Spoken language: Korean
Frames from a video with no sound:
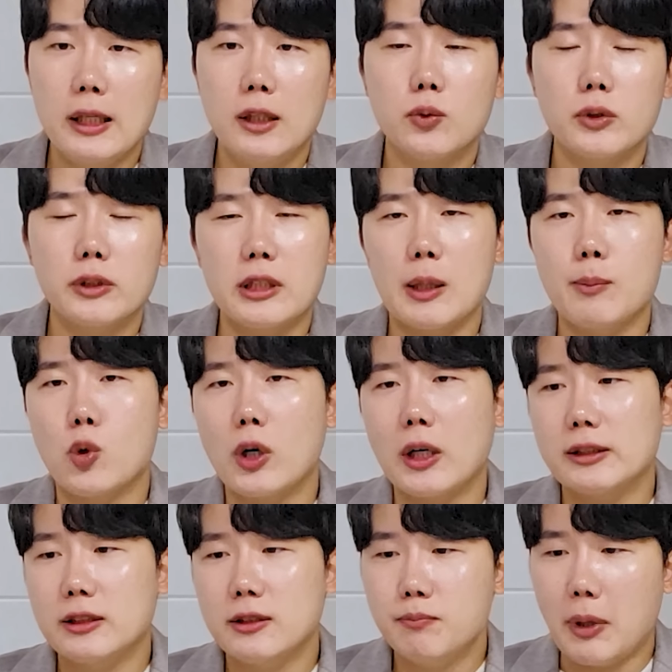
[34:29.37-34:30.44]
또 디램과
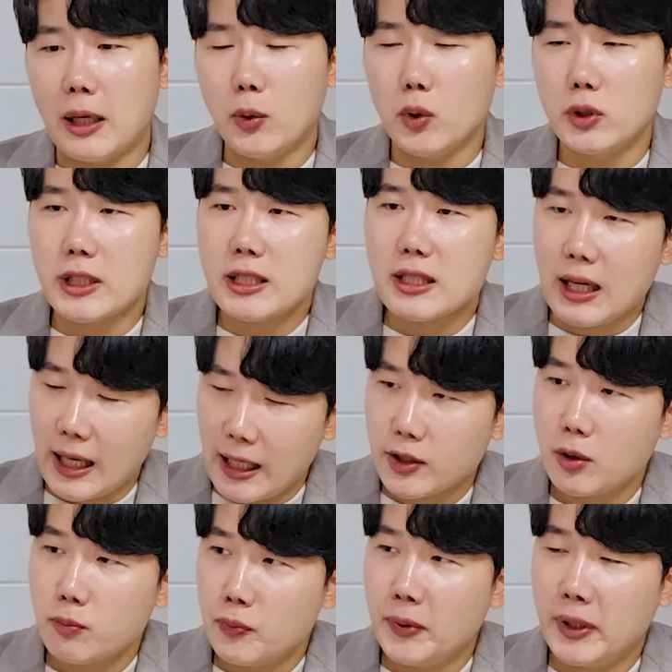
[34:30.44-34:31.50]
같은 반도체
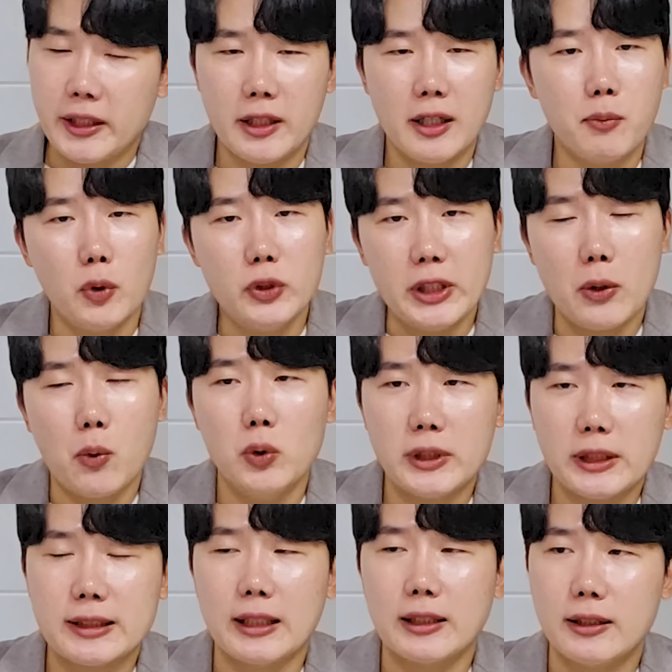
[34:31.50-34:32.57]
가격뿐만 아니라 뭐 재고
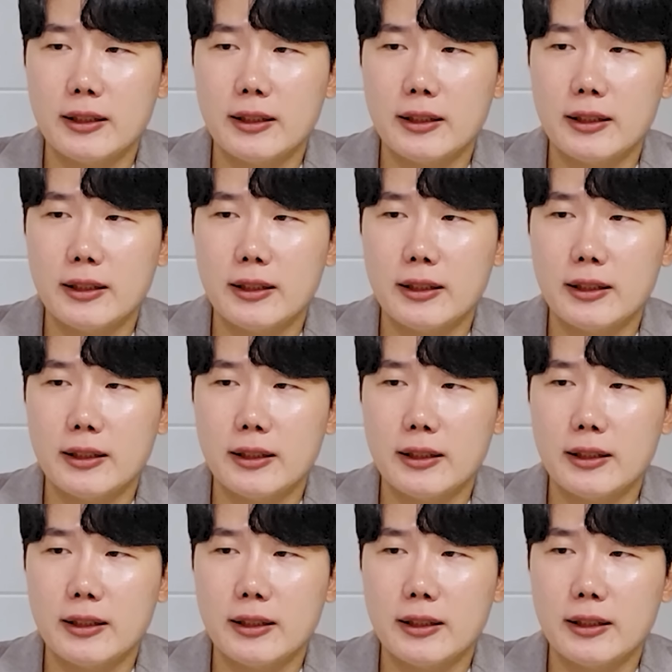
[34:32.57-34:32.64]
자산,